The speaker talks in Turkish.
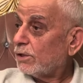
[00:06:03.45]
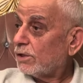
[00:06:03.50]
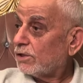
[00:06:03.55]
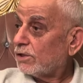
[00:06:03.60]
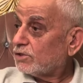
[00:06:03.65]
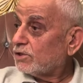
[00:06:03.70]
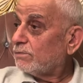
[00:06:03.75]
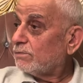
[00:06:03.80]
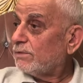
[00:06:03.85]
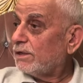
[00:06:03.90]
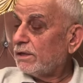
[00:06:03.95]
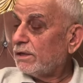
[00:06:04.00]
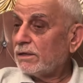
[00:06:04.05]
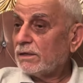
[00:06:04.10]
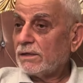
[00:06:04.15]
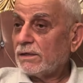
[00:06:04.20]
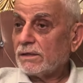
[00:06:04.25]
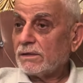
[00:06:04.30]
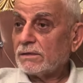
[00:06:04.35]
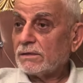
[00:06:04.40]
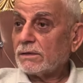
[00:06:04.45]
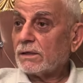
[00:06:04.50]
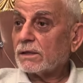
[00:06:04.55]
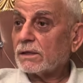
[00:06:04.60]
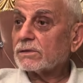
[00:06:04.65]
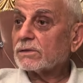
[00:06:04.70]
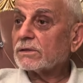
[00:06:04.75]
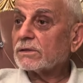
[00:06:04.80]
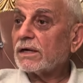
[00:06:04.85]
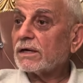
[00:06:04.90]
Şimdi
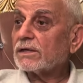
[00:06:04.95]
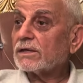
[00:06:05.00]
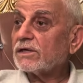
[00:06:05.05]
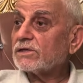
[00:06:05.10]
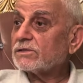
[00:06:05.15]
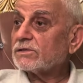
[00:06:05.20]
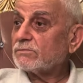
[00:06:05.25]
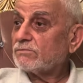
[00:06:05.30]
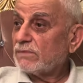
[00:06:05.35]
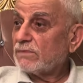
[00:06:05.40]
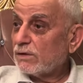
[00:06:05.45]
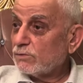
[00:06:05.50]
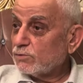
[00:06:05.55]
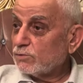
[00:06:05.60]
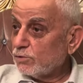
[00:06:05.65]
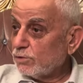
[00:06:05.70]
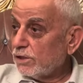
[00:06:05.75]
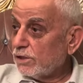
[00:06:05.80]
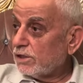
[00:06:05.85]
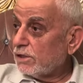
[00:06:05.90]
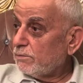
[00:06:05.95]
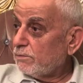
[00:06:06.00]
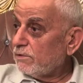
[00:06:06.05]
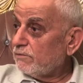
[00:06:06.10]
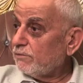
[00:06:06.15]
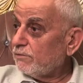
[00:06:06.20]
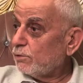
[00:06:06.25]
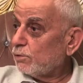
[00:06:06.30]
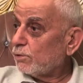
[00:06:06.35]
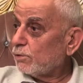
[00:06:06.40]
artık herkesin mevcudiyeti bir
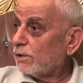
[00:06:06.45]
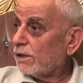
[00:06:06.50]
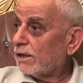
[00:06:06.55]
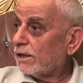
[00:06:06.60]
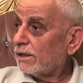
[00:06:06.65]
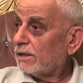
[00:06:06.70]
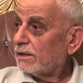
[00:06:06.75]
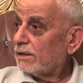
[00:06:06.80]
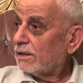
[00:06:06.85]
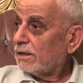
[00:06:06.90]
fiyurla